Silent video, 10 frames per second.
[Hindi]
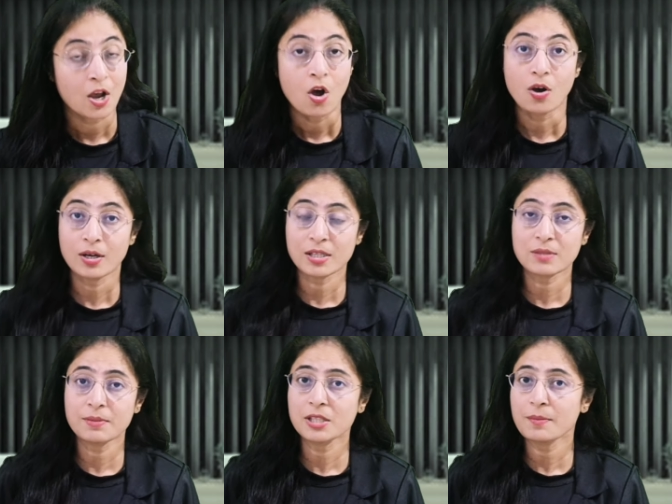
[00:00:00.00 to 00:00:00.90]
और
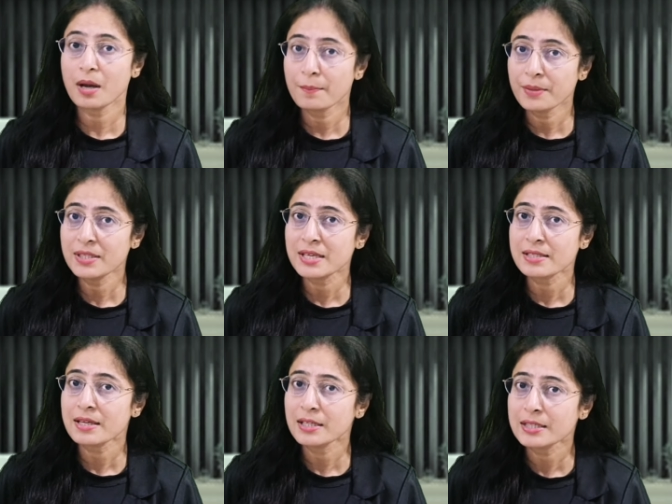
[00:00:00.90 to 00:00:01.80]
कस्टमर जब अपने
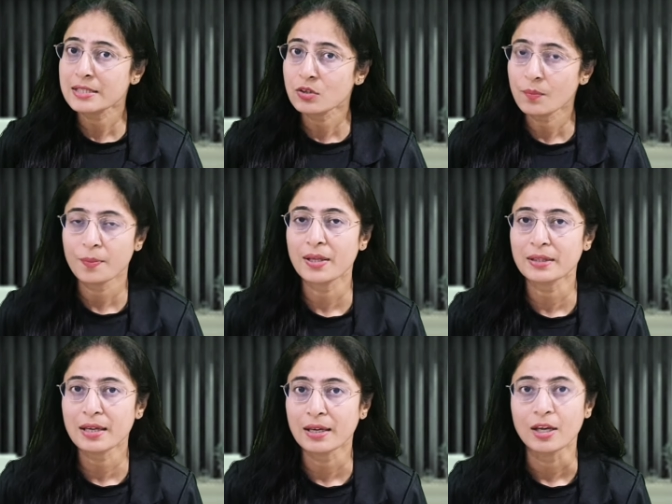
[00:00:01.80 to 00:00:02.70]
जैसा ही किसी को पाता
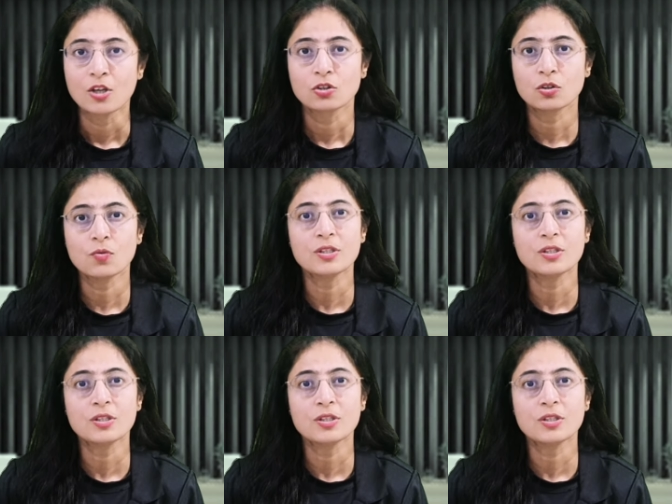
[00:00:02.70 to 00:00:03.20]
है तो वो